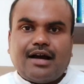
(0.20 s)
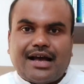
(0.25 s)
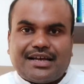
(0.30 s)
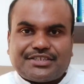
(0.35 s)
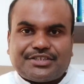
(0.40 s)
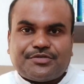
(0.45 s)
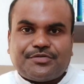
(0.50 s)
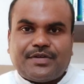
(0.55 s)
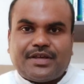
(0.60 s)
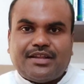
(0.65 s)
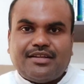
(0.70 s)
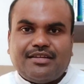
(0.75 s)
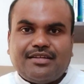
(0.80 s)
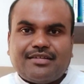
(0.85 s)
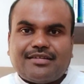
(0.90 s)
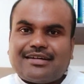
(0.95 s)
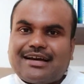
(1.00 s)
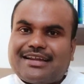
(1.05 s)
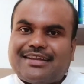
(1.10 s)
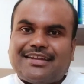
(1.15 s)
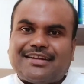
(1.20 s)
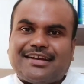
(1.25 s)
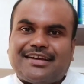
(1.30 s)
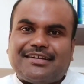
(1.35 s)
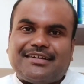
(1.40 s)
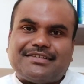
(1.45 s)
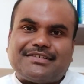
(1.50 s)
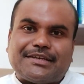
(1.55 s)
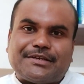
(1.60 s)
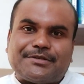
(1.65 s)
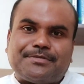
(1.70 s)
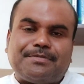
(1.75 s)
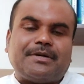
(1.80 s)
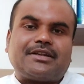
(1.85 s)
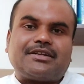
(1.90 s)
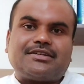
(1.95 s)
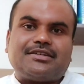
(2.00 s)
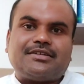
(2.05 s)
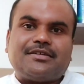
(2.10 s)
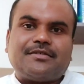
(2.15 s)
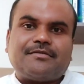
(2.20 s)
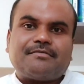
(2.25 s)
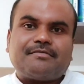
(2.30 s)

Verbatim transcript: அஸ்வன் கரியர் கைடன்ஸ் எக்ஸ்பர்ட்